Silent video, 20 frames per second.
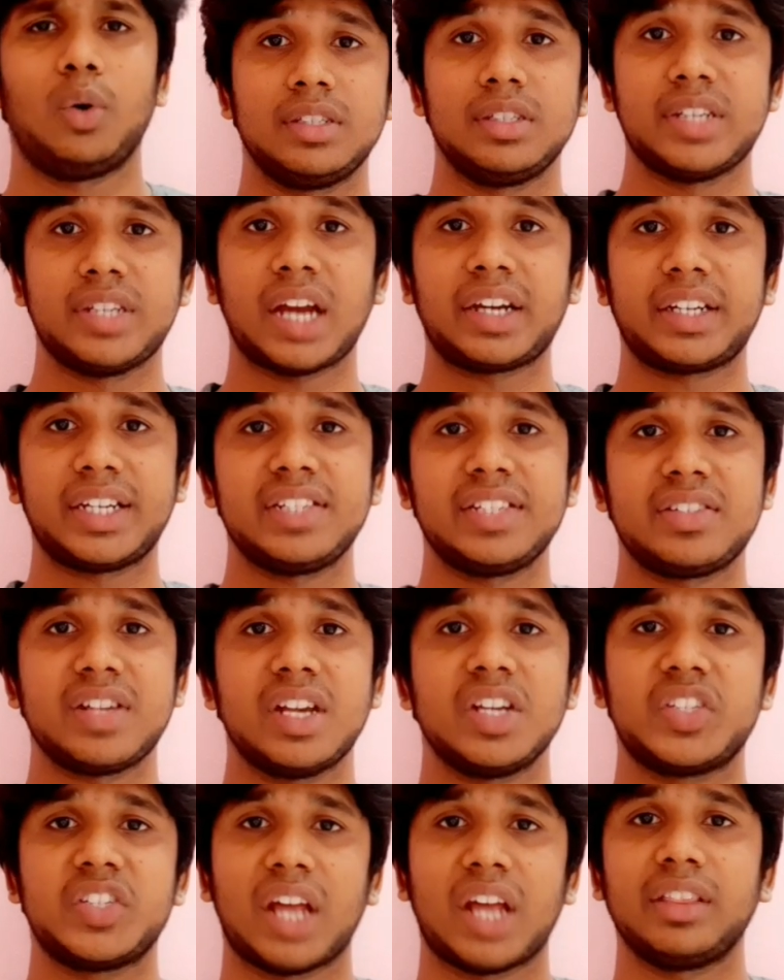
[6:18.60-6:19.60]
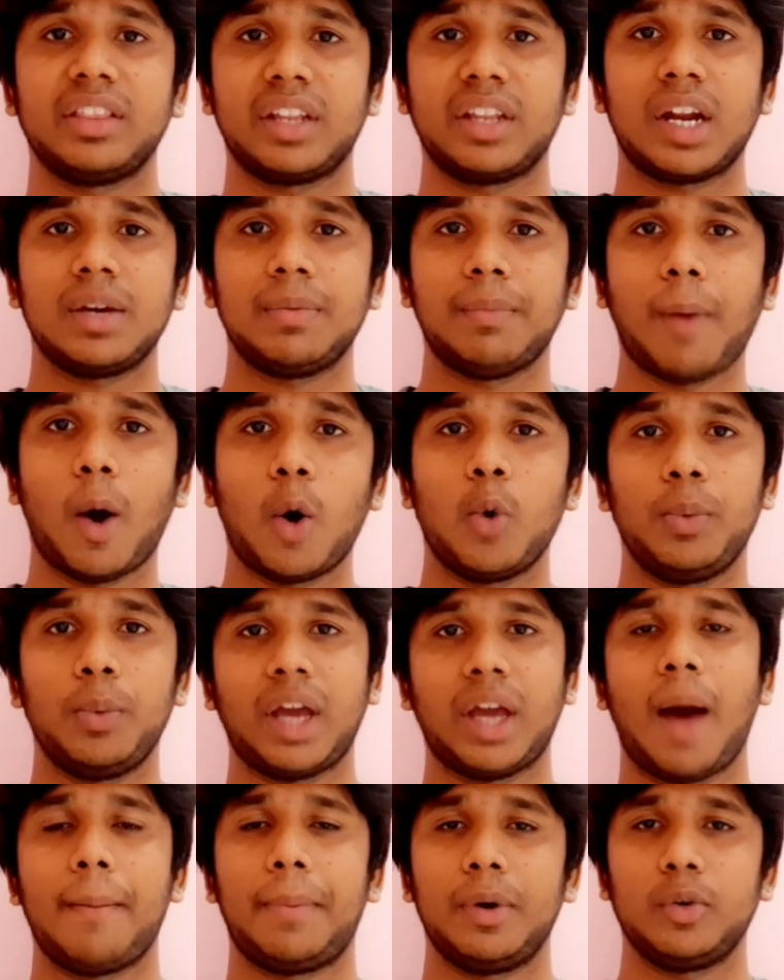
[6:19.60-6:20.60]
ஜட்டிஸ் சந்திர பௌமிக்
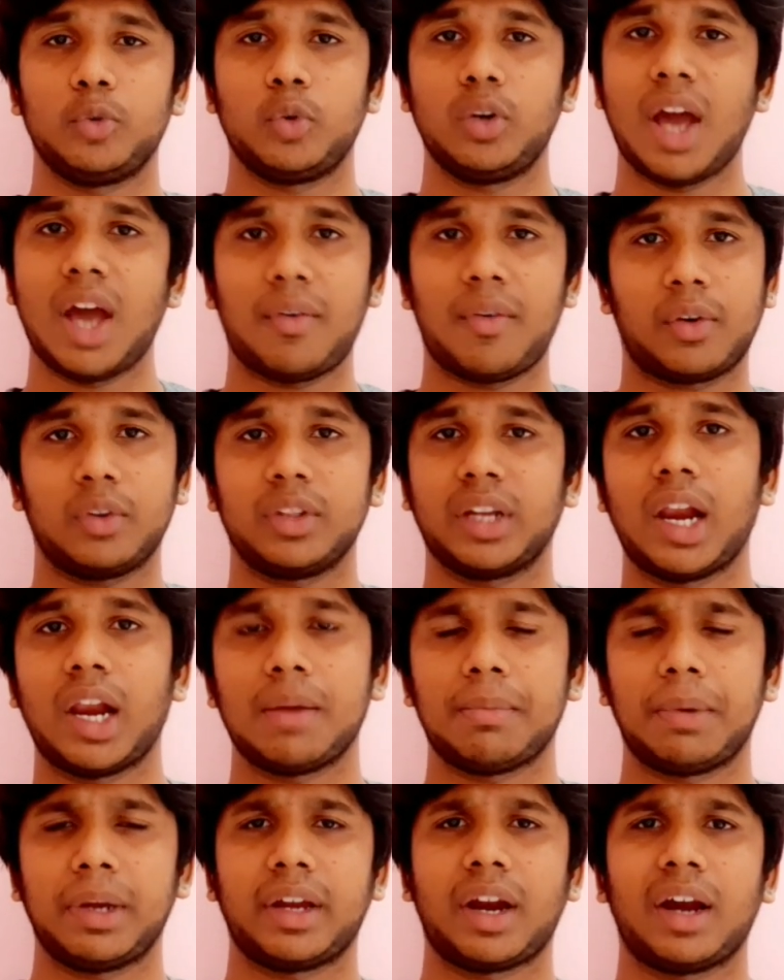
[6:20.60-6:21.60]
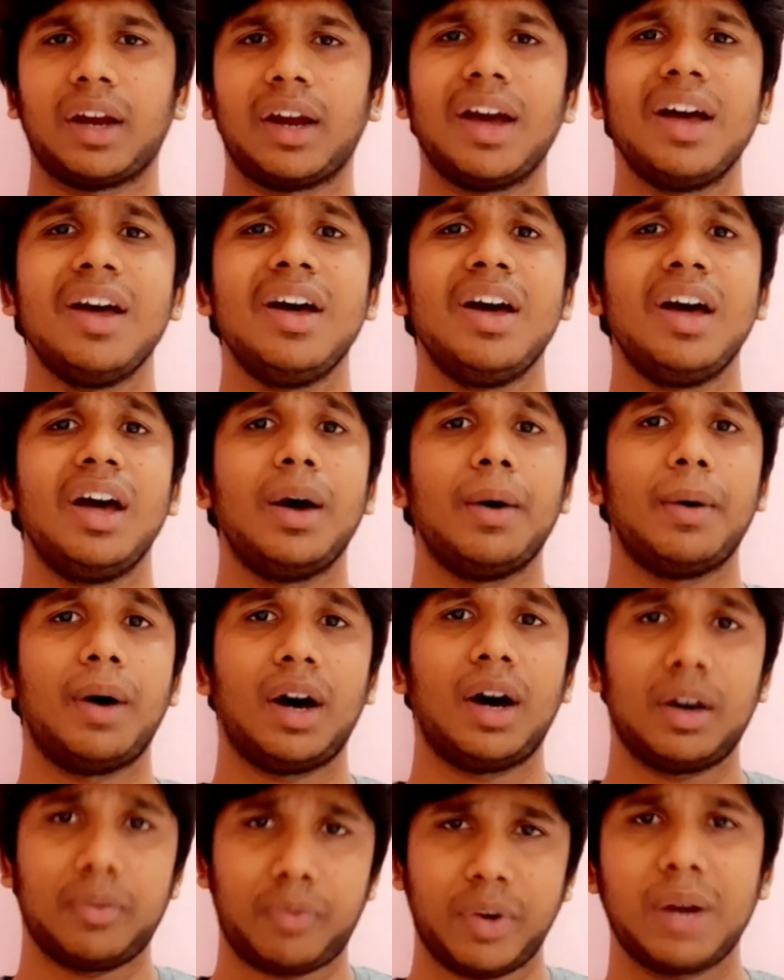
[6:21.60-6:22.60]
அப்படின்னு சொல்லி அவரை வந்து கல்யாணம் பண்ணிக்கிறாங்க
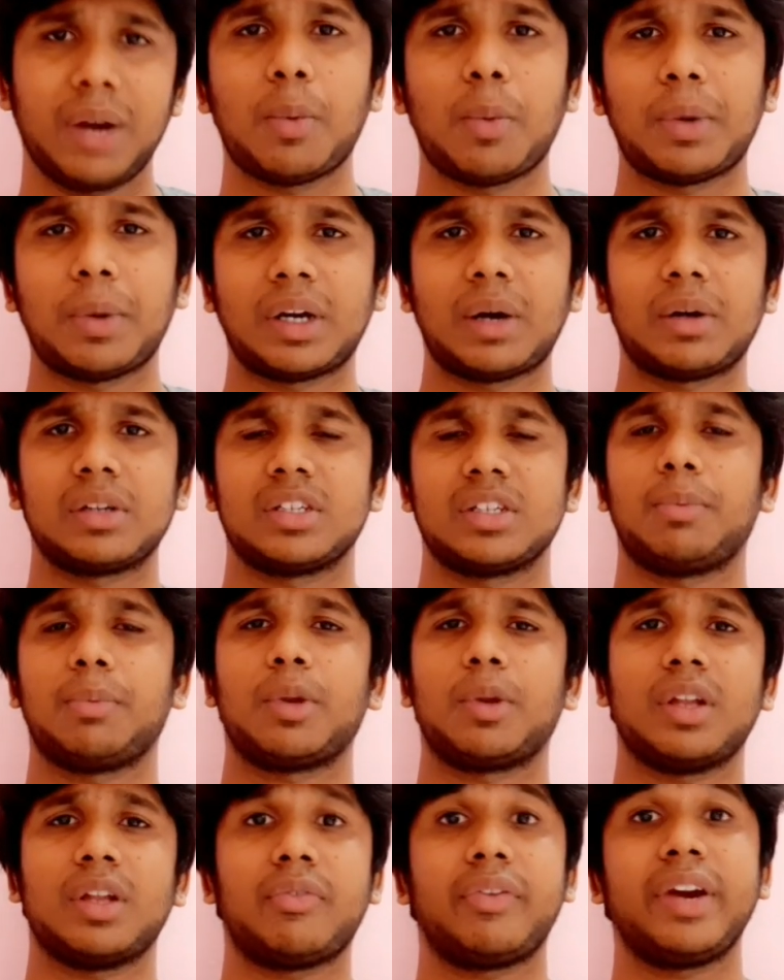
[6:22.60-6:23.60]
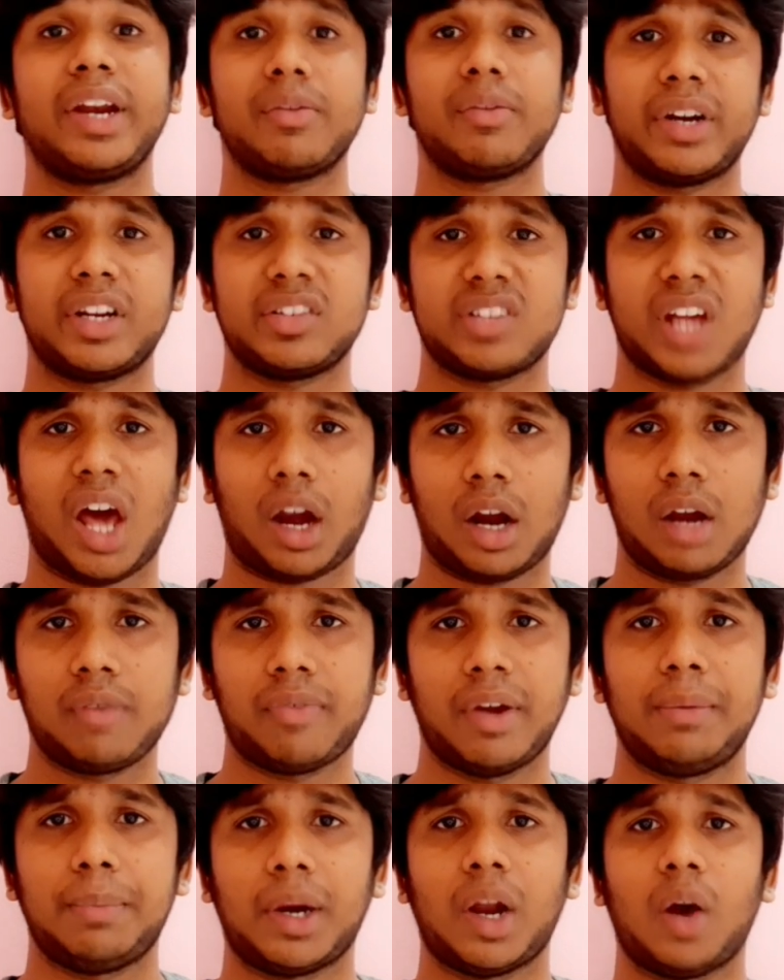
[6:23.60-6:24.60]
ஃப்ரீடம் மூமெண்ட் கிடச்சதுக்கப்புறம் இந்த ஃப்ரீடம் ஃபைட்டர்ஸ் யாரெல்லாம்
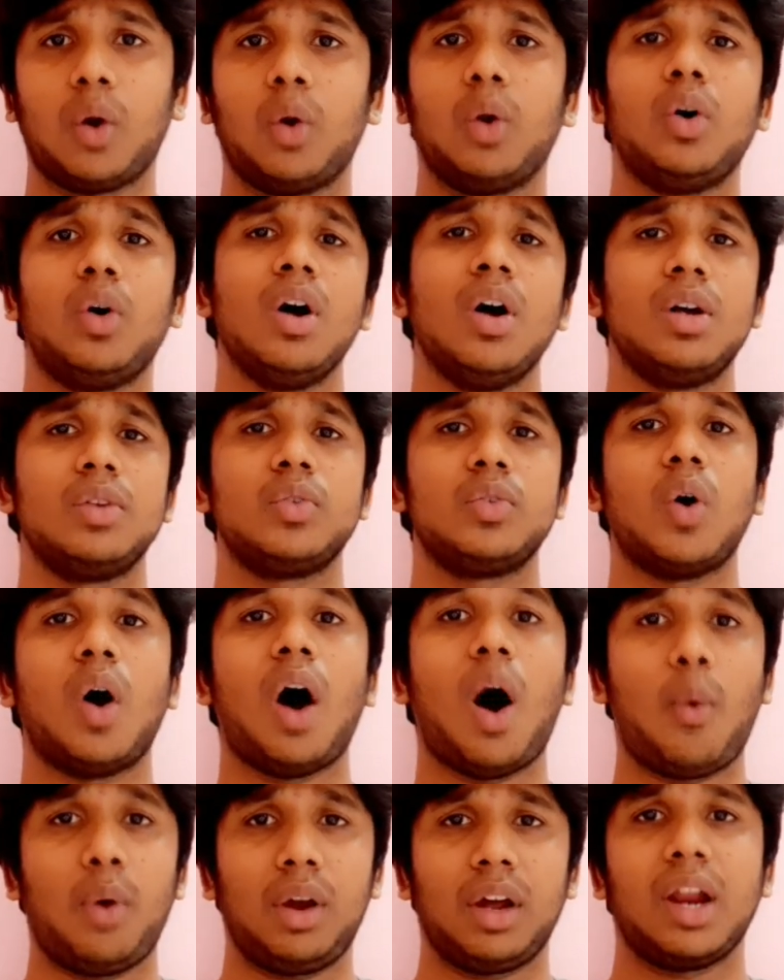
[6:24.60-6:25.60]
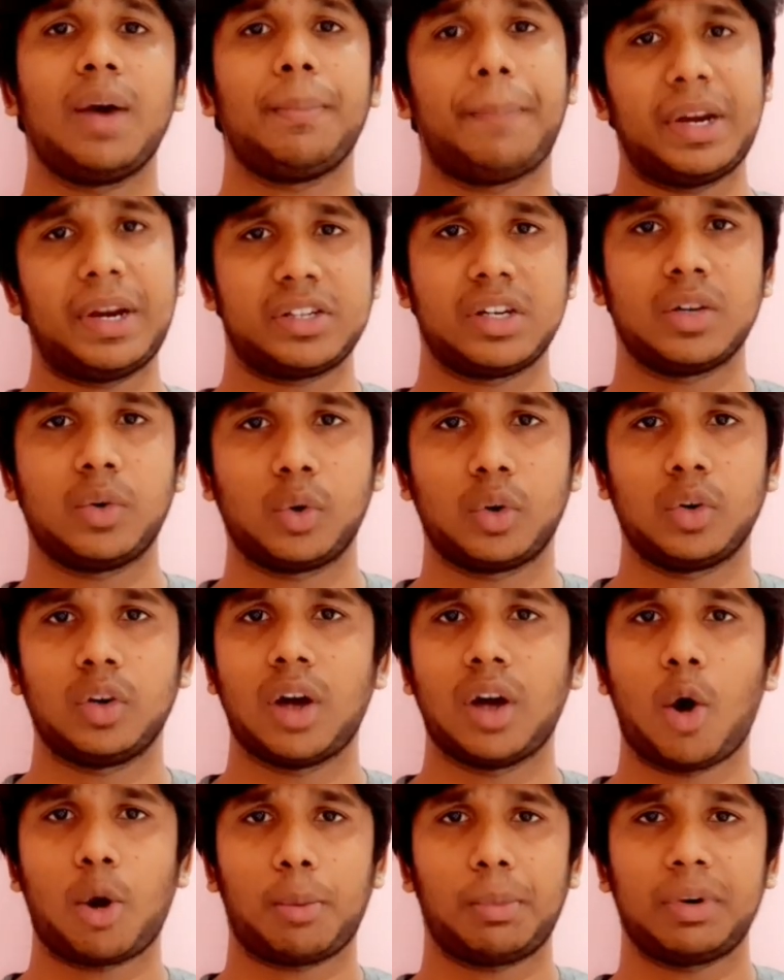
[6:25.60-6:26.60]
ஃபைட் பண்ணாங்களோ ஸோ அவங்களுக்குலாம் பென்ஷன் கொடுக்கணும்
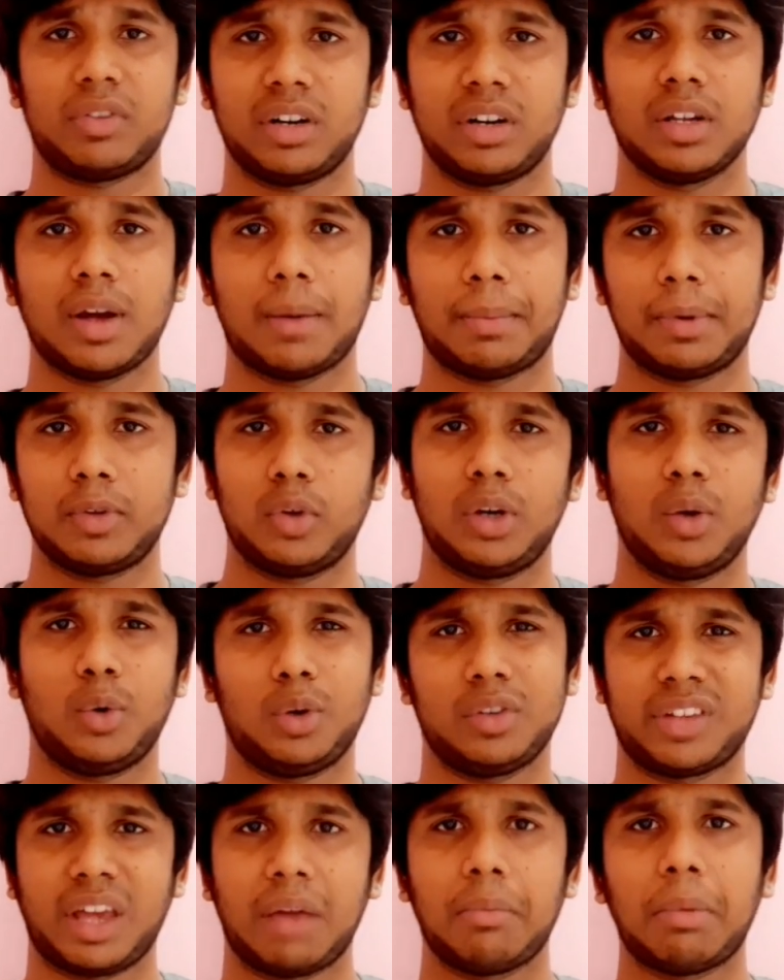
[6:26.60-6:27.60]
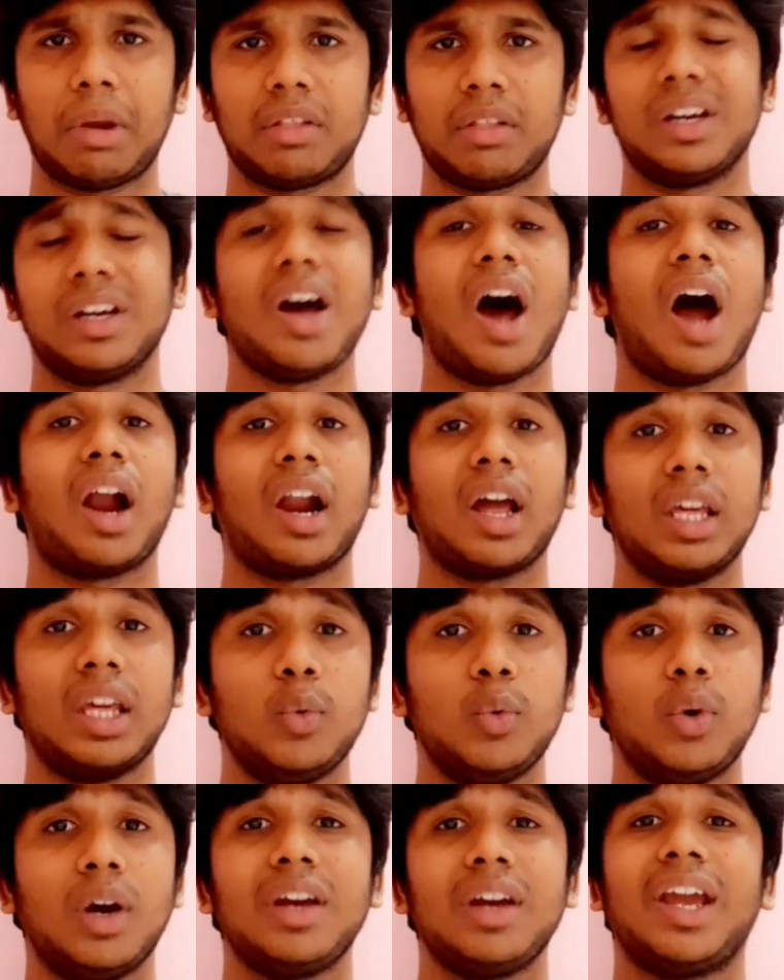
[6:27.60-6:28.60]
கவர்மெண்ட் சொல்லணும் அப்படின்னு சொல்லி ஒரு ஸ்கீம் இருந்திருக்கு ஆனால்
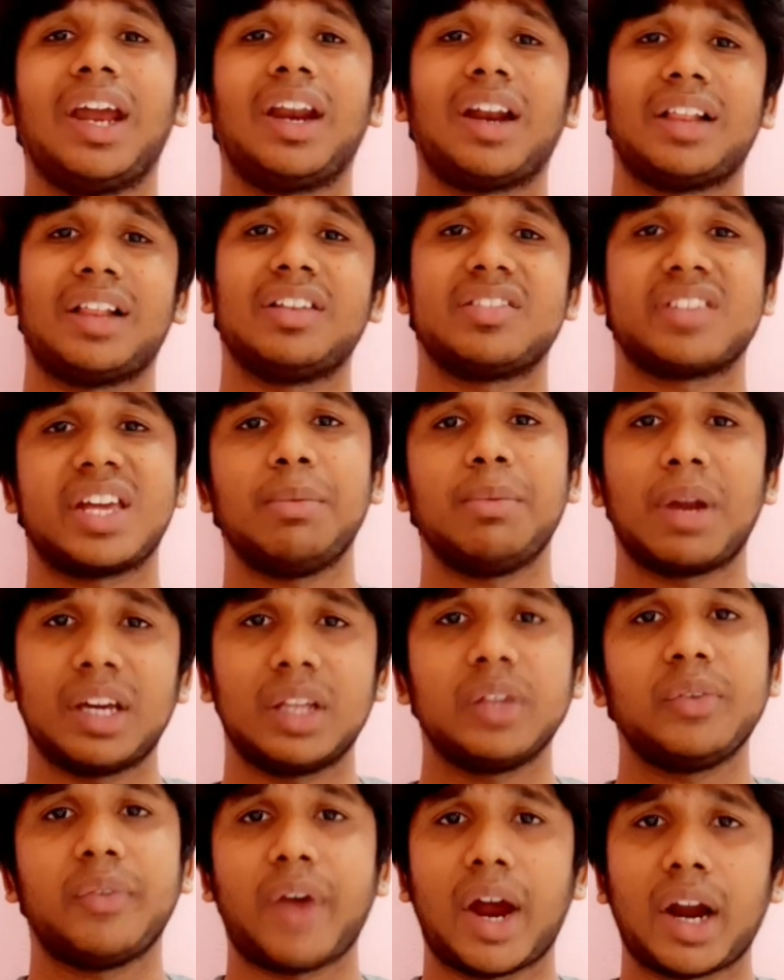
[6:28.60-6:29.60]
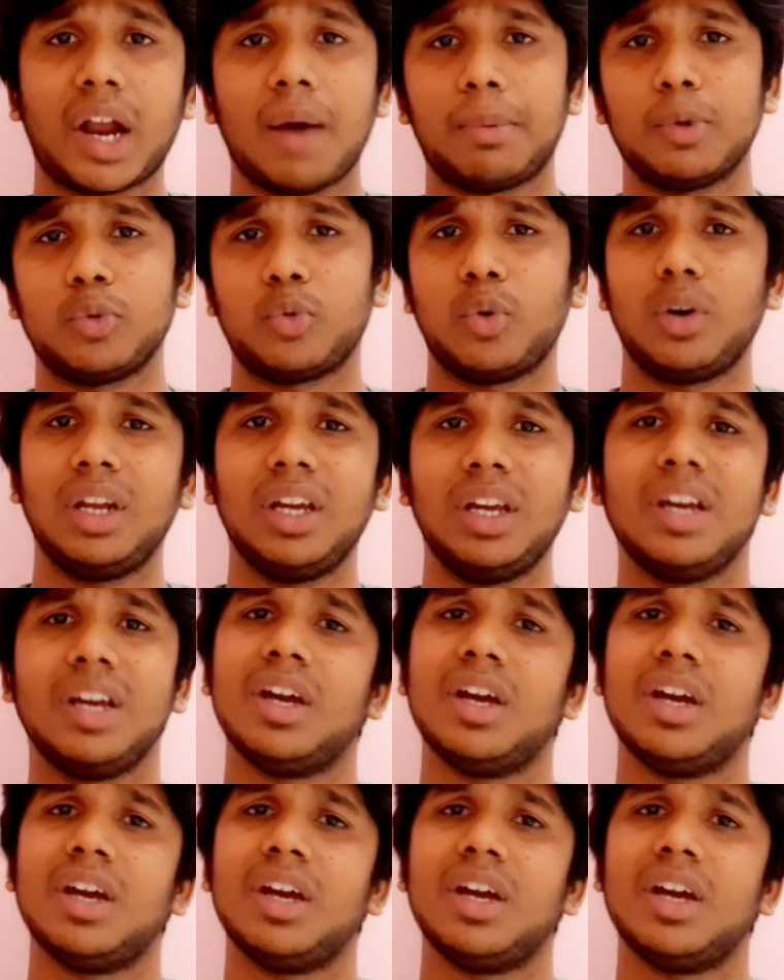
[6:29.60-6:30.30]
இவங்க எனக்கு அந்த ஸ்கீம்லாம் எதுவும் வேணாம் அப்படின்னு சொல்லி